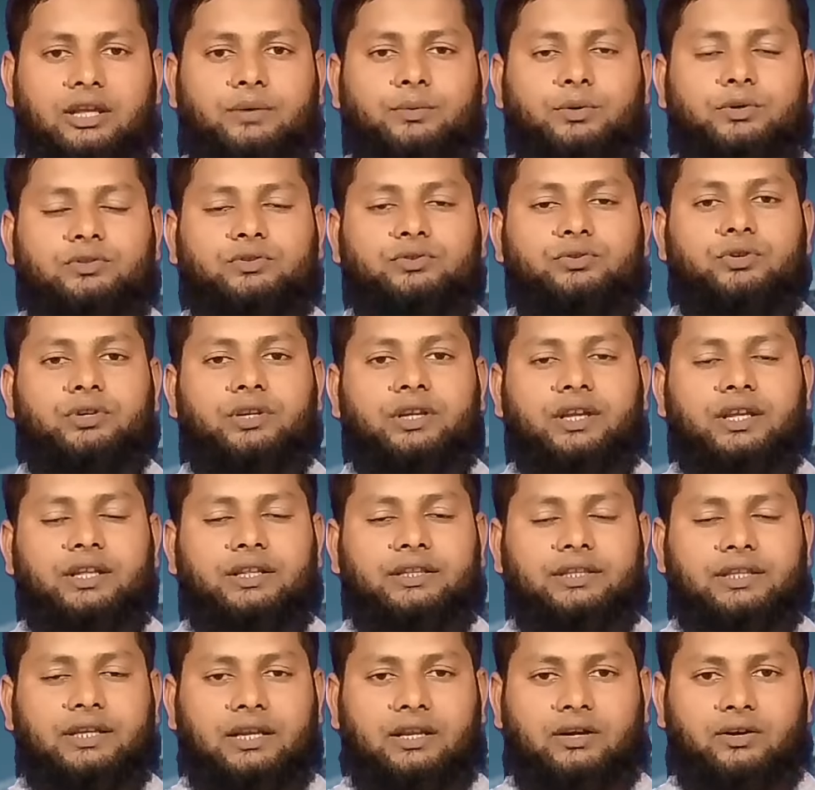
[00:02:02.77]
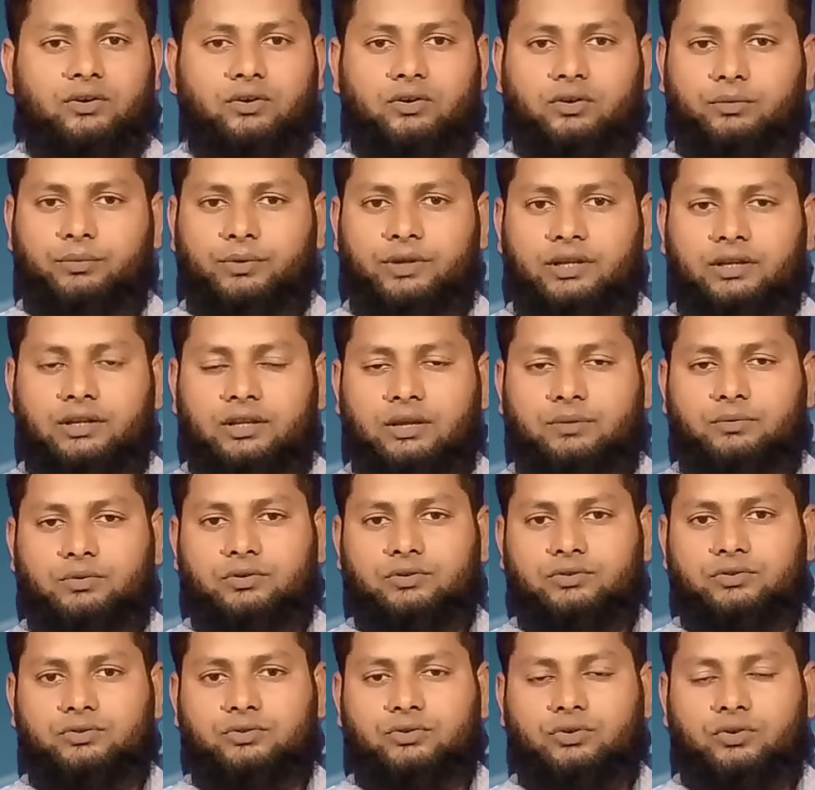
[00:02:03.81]
এবং যৌনিকে তেলা করবে এবং
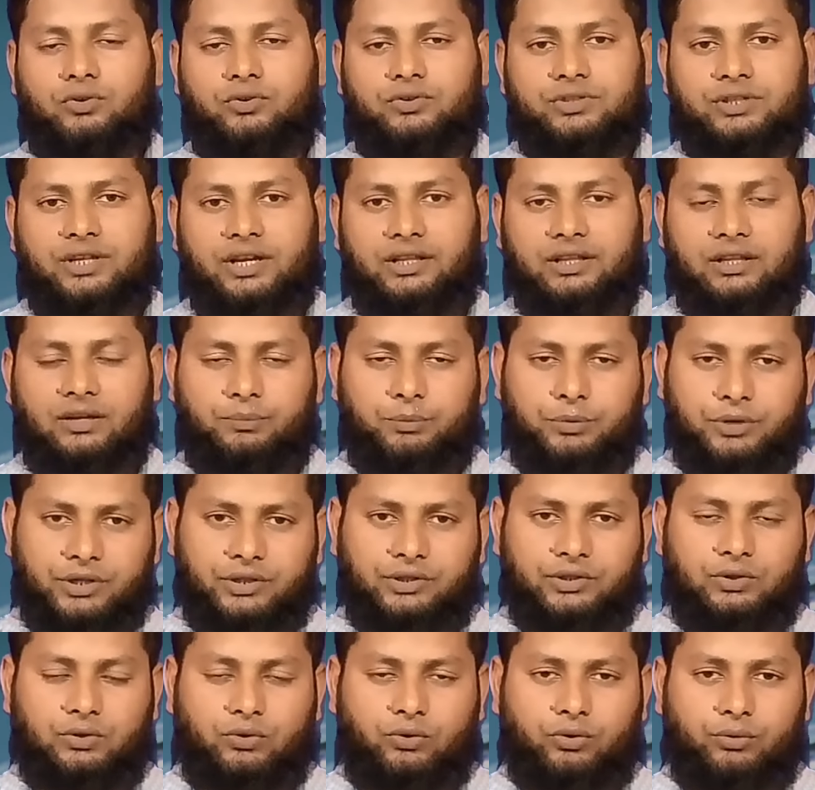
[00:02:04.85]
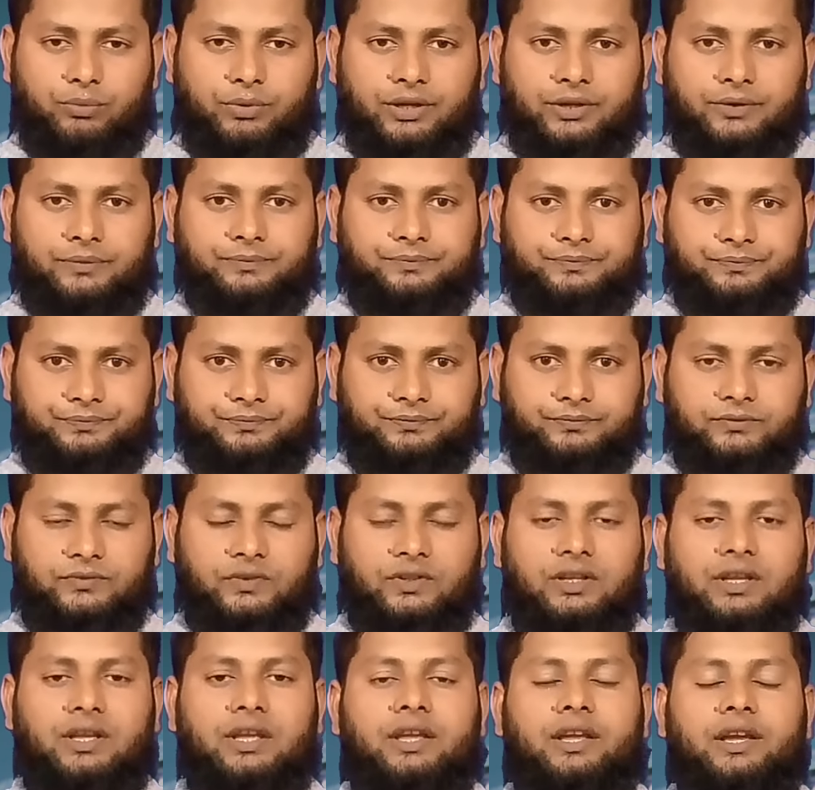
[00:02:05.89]
যৌন চাহিদা বৃদ্ধি করবে
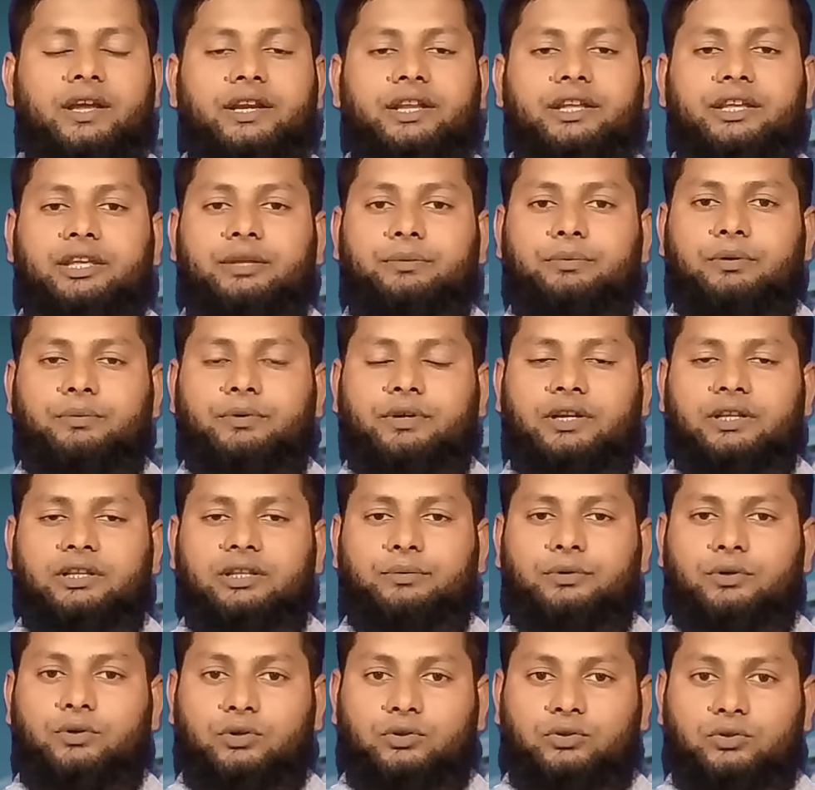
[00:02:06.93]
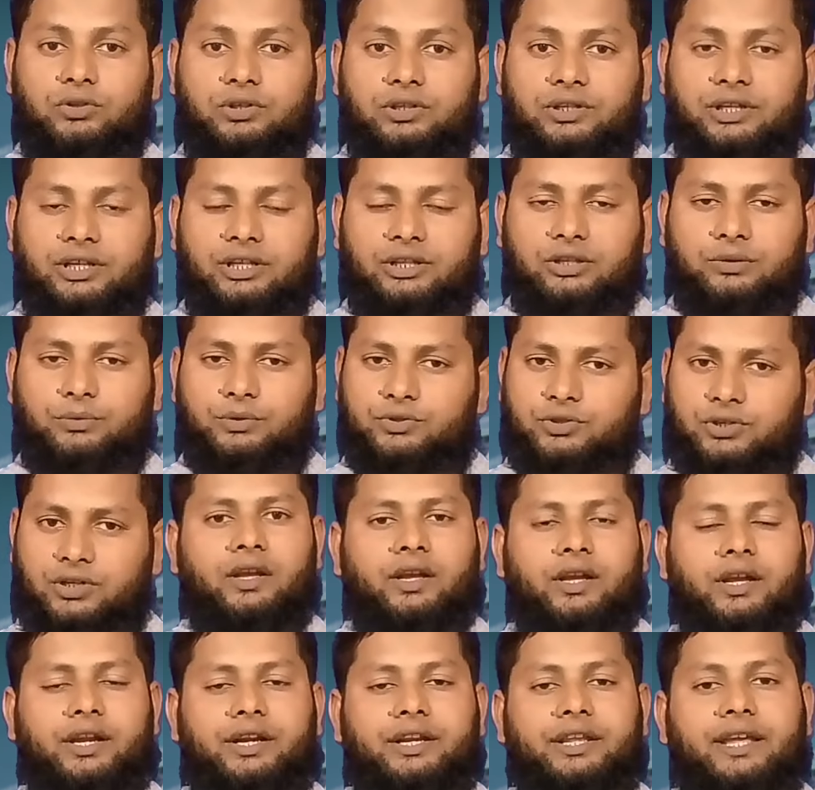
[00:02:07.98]
এটি কিভাবে খেতে হবে কতদিন খেতে হবে চলেন
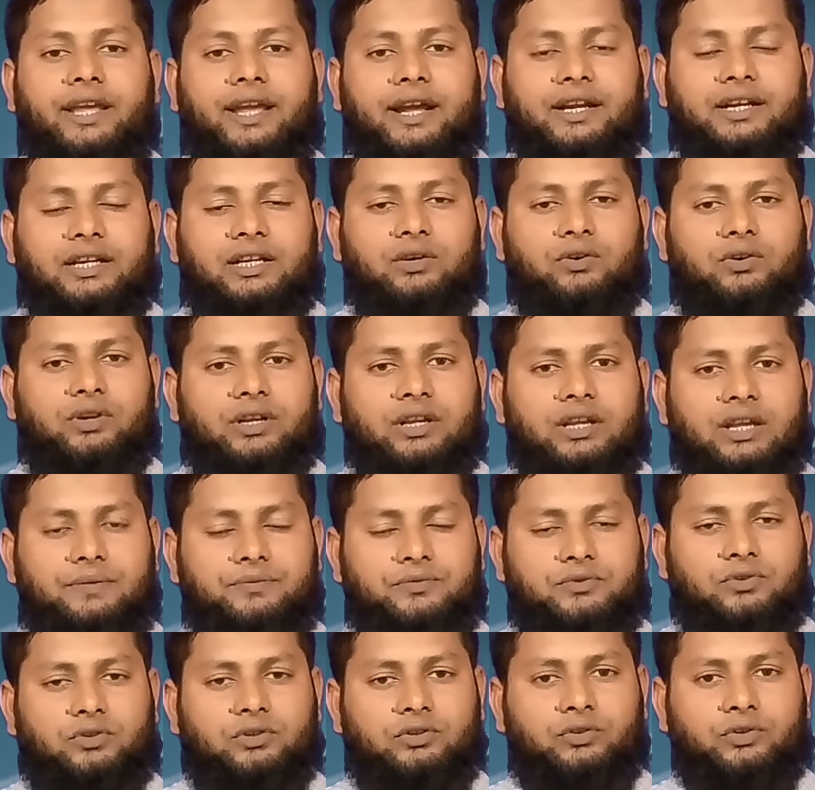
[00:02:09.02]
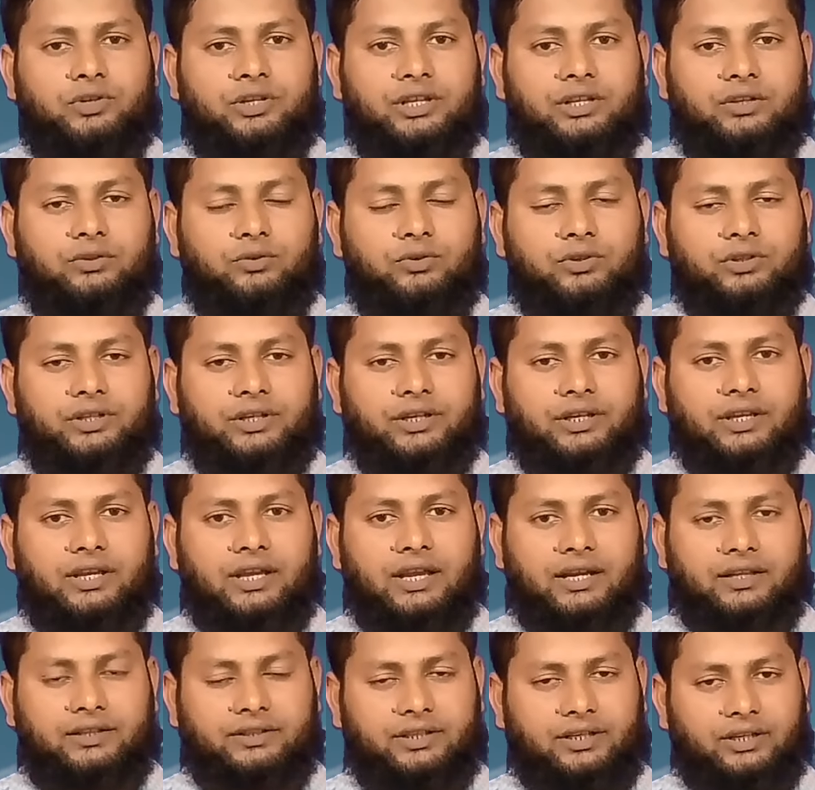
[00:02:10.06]
এটি একটা করে ক্যাপসুল দৈনিক দুই থেকে
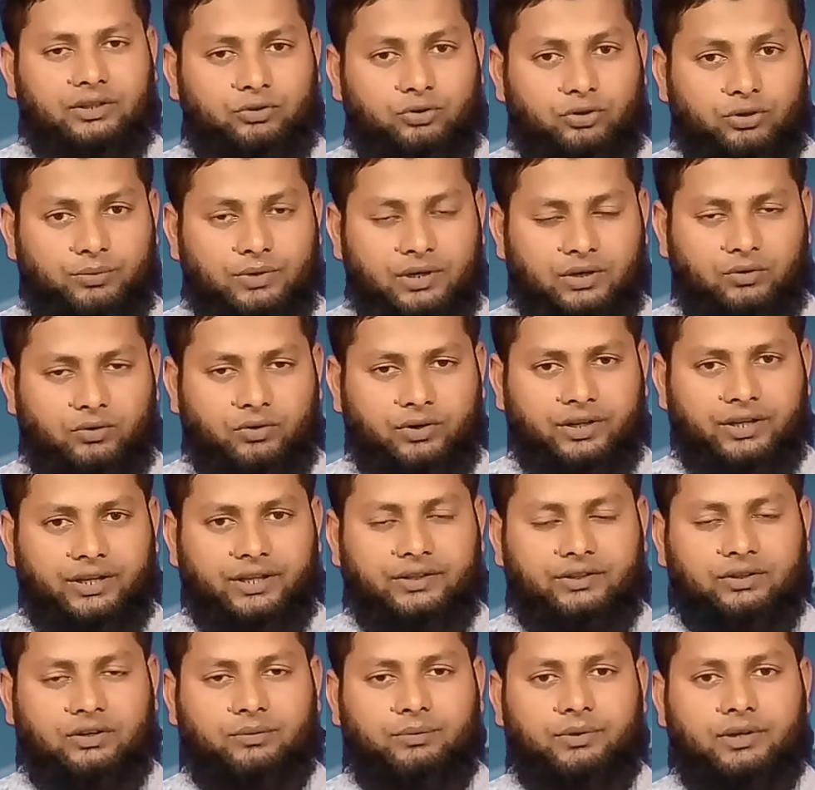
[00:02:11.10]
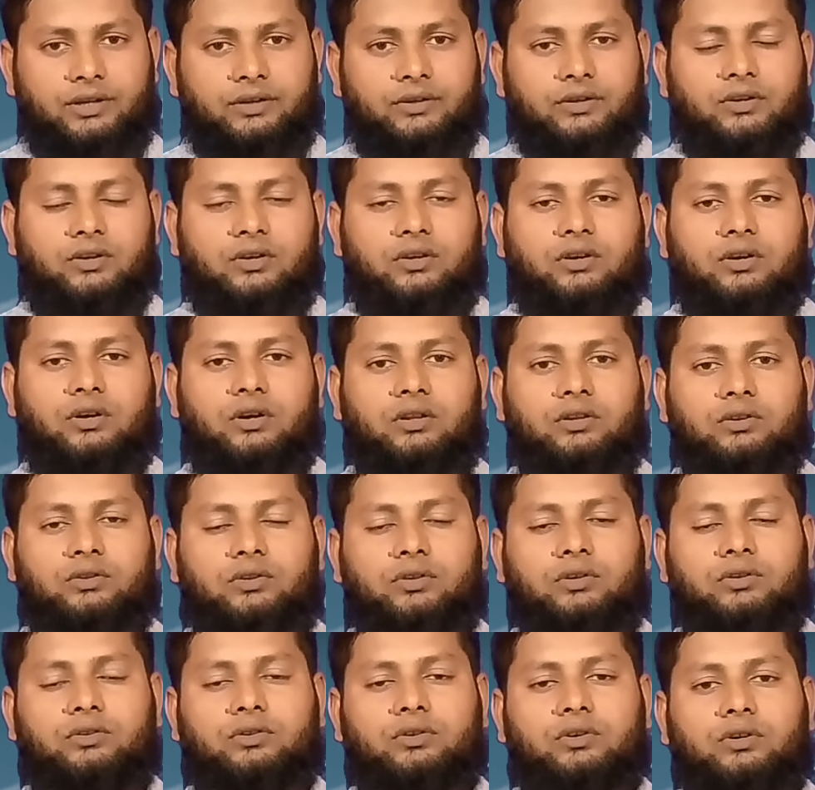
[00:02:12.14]
এক থেকে দুইবার করে খেতে হবে
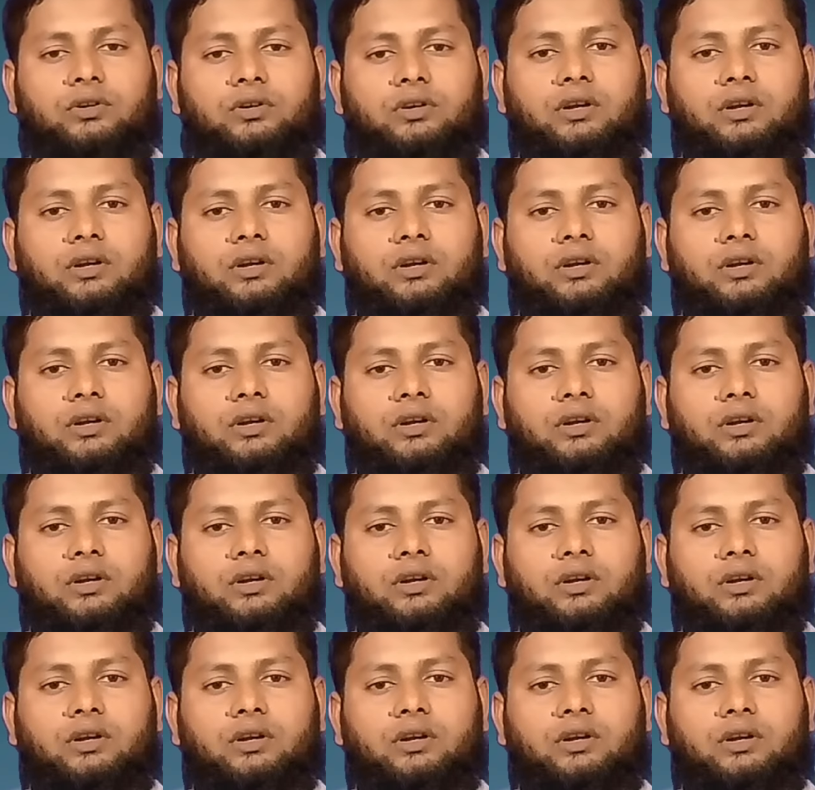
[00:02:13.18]
অন্তত